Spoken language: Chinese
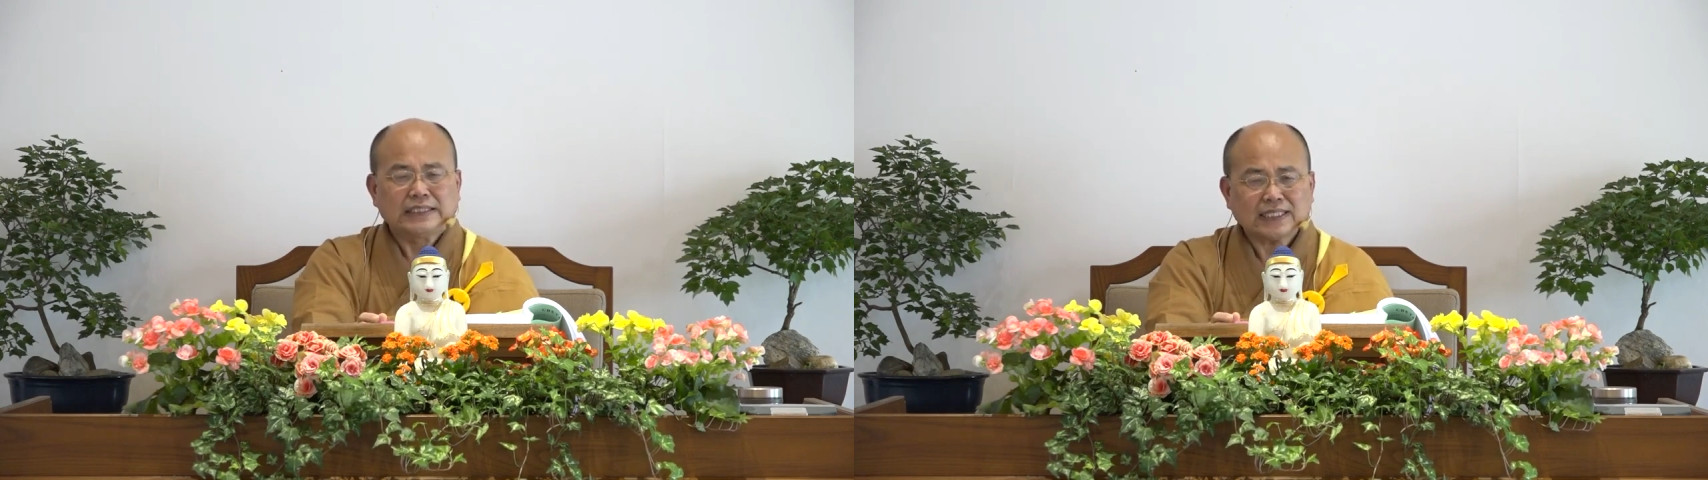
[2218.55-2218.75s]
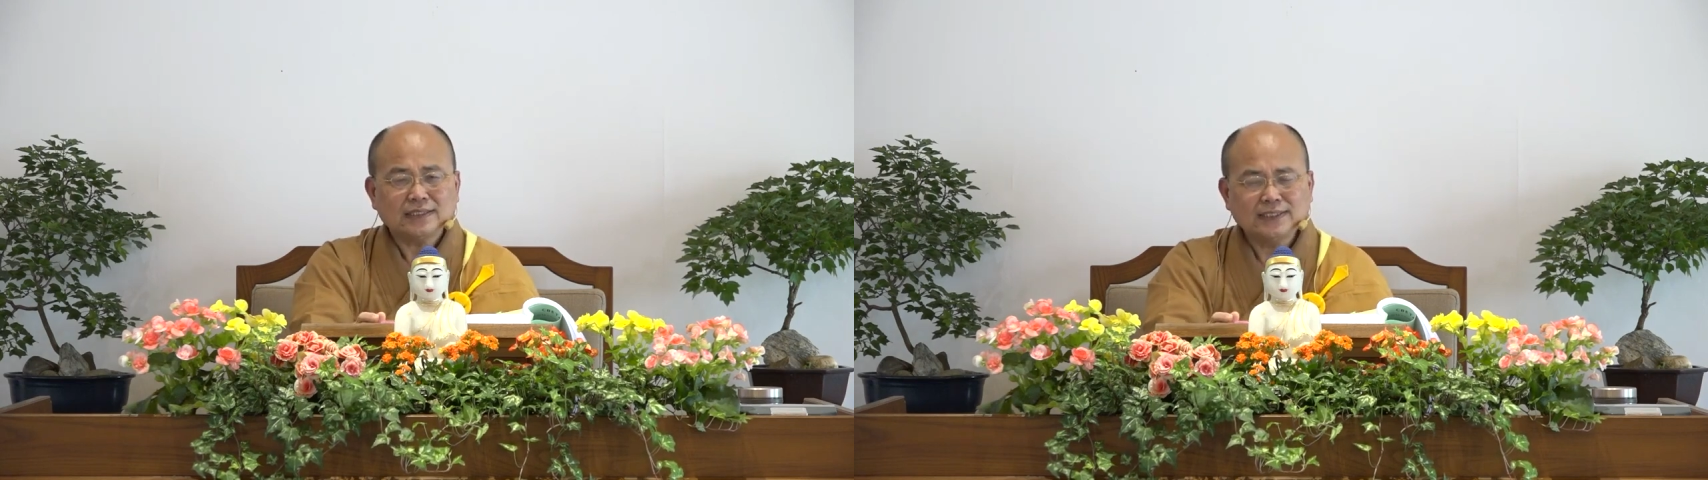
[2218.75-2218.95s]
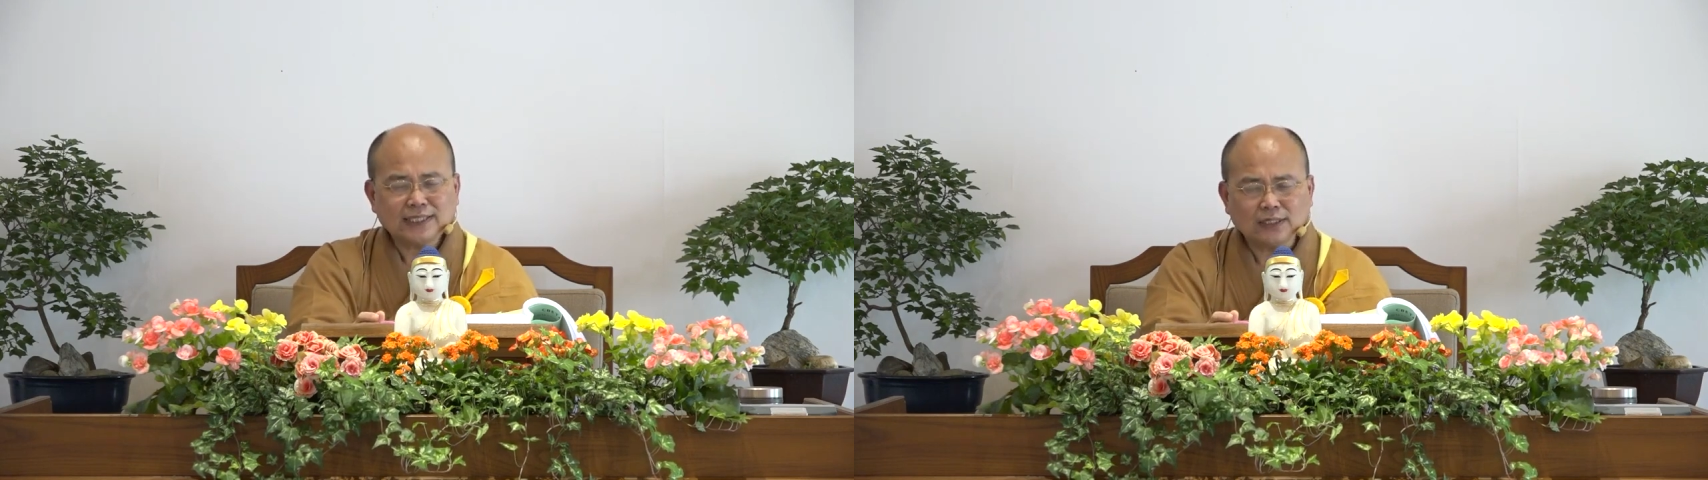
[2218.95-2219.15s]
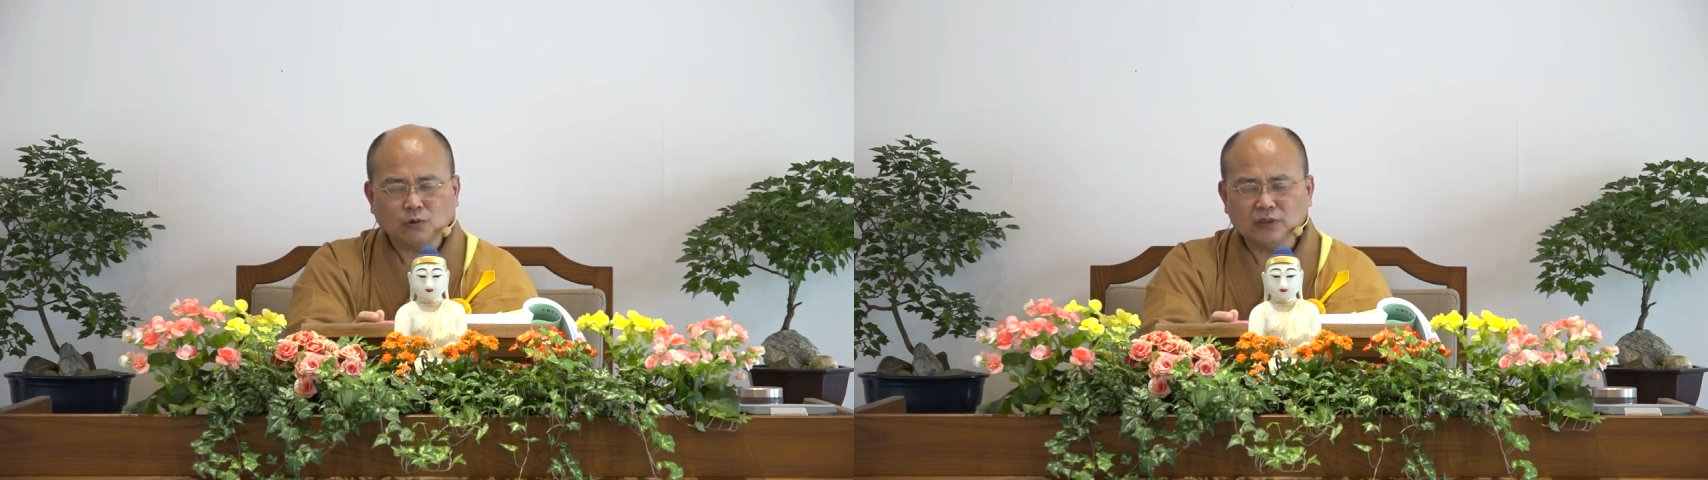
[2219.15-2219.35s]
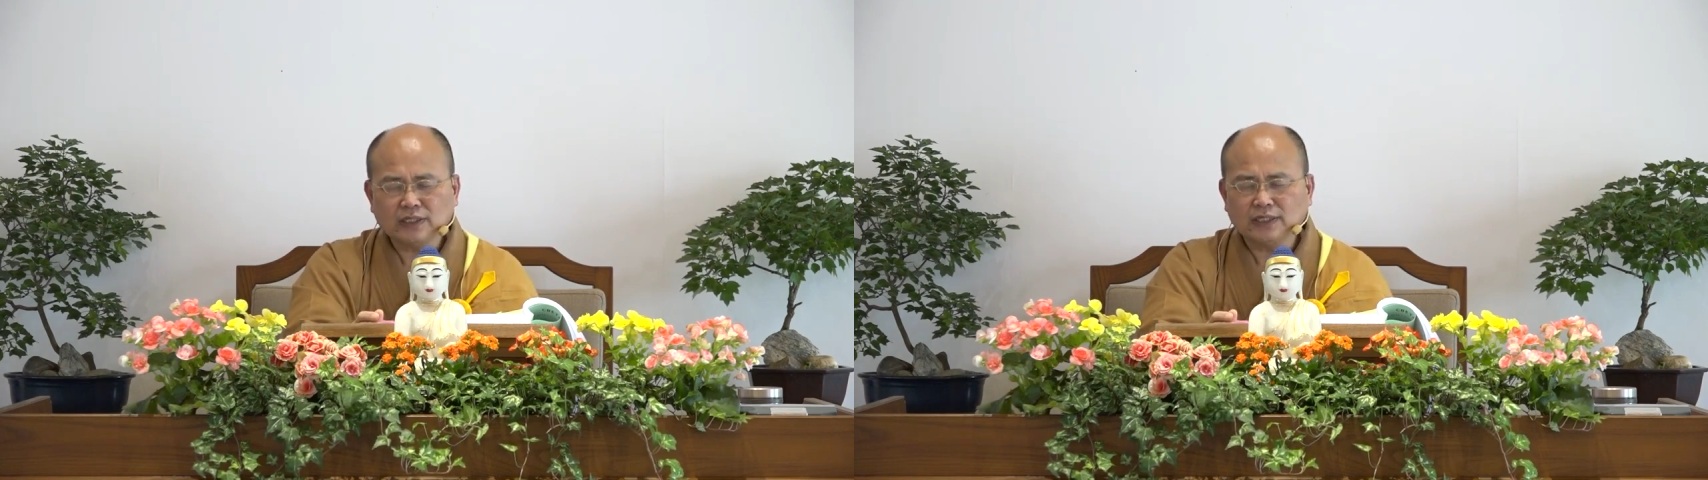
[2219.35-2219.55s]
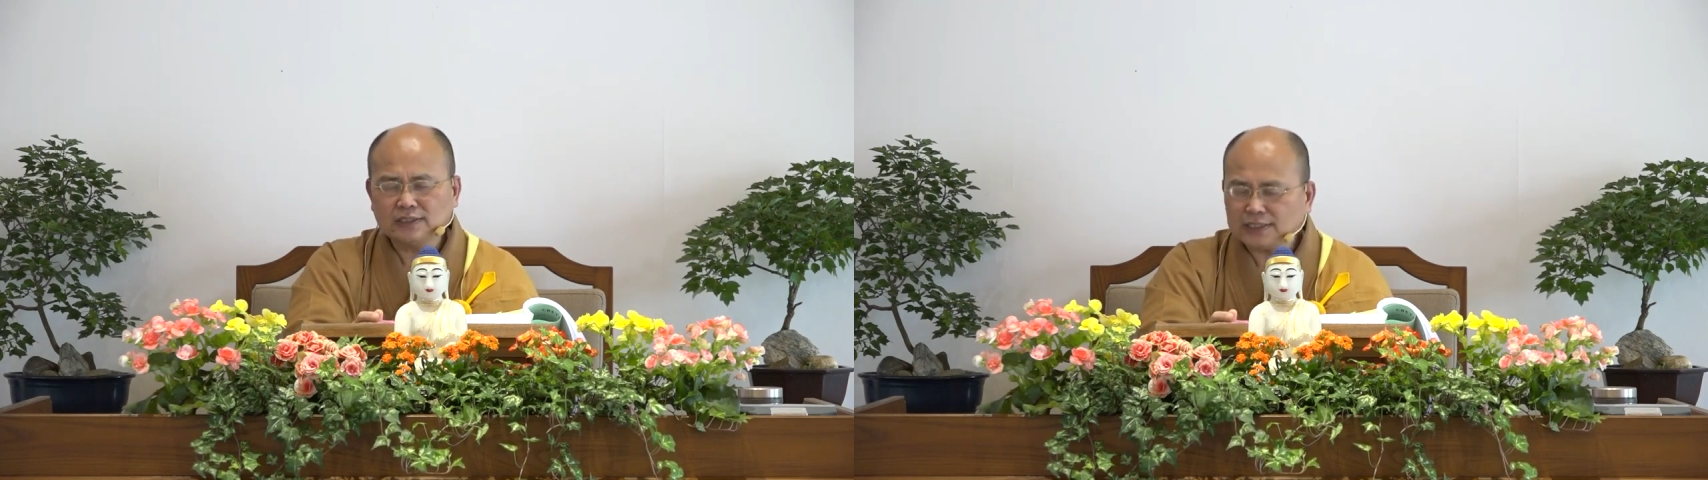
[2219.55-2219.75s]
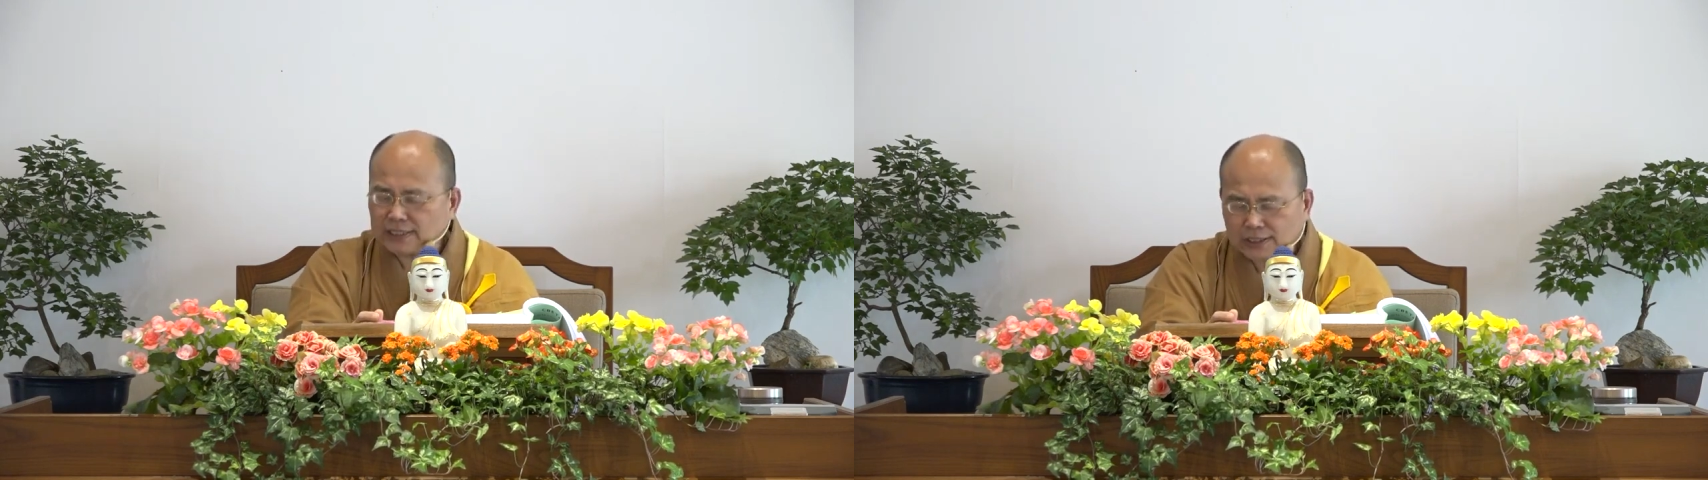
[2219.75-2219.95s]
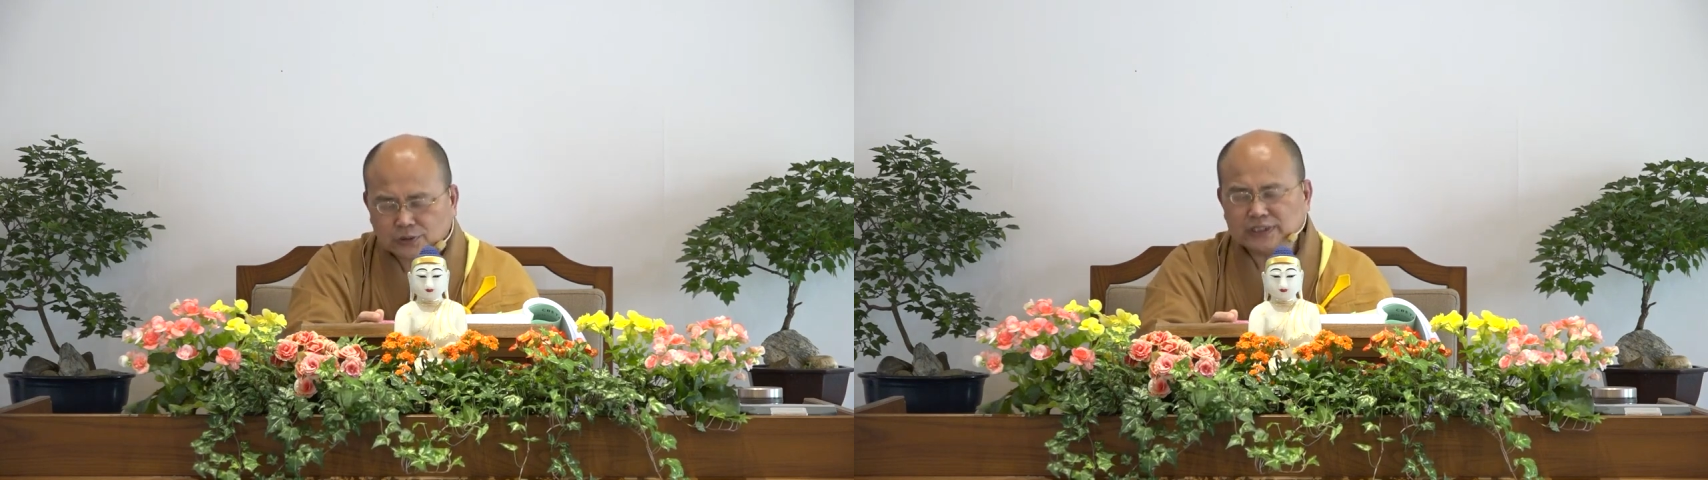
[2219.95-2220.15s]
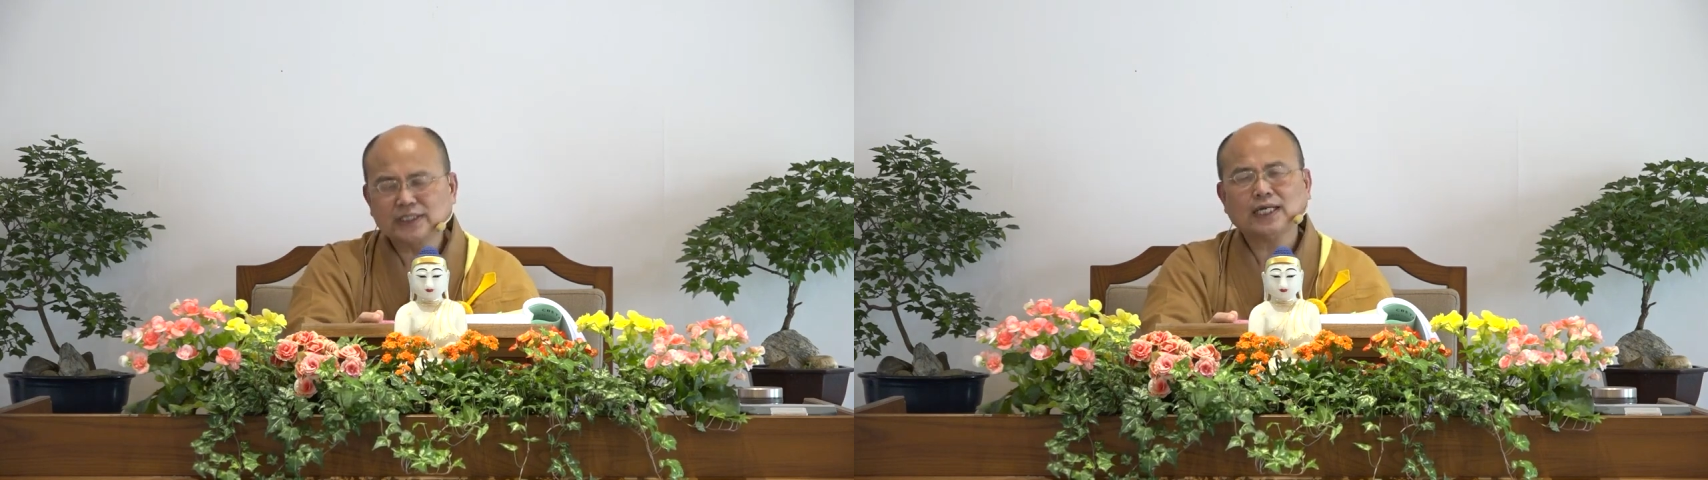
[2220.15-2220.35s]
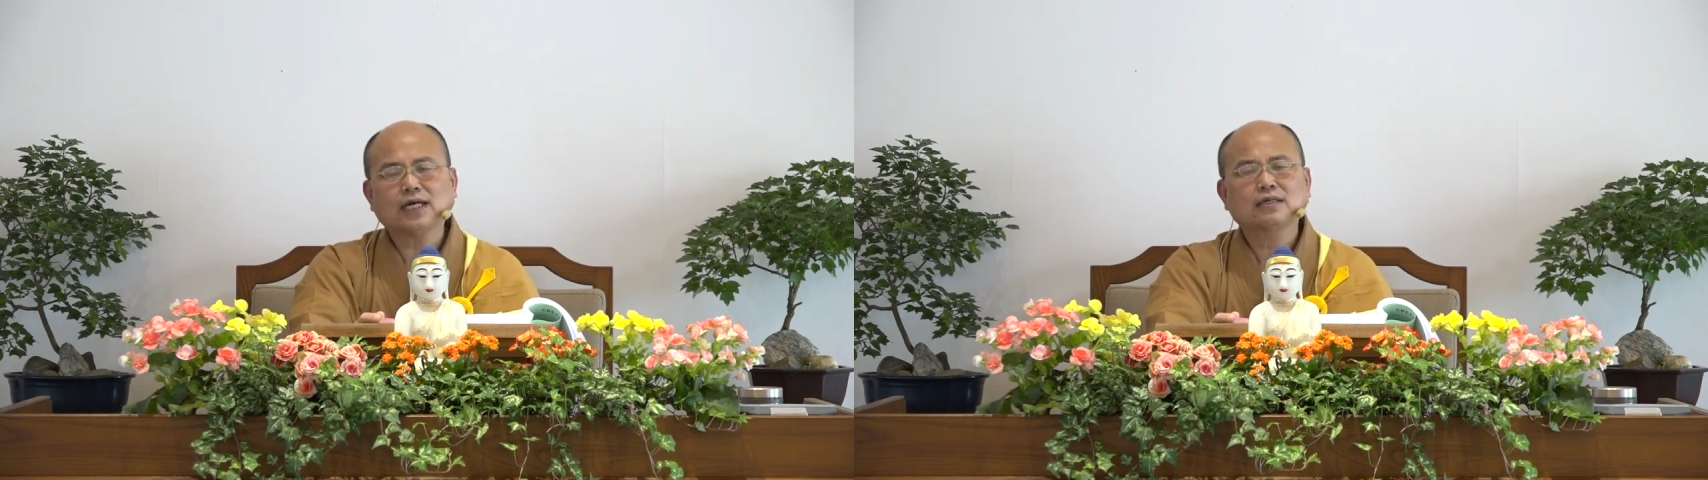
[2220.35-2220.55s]
正建国的人也都是
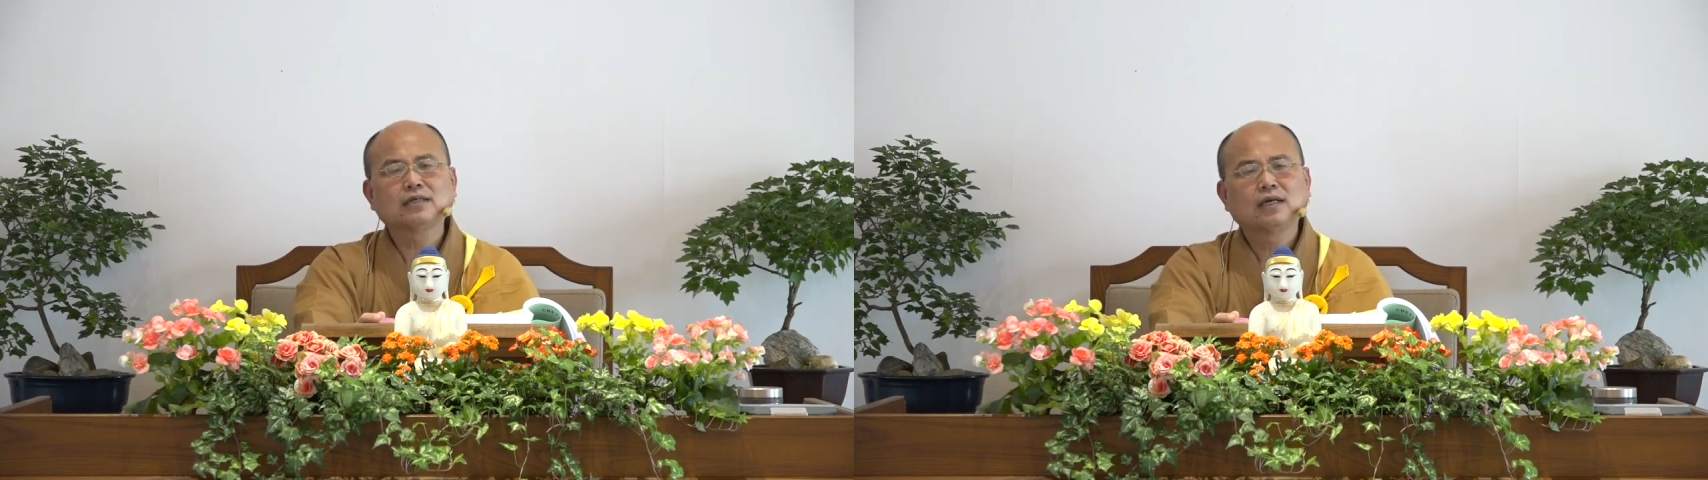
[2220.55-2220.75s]
这样。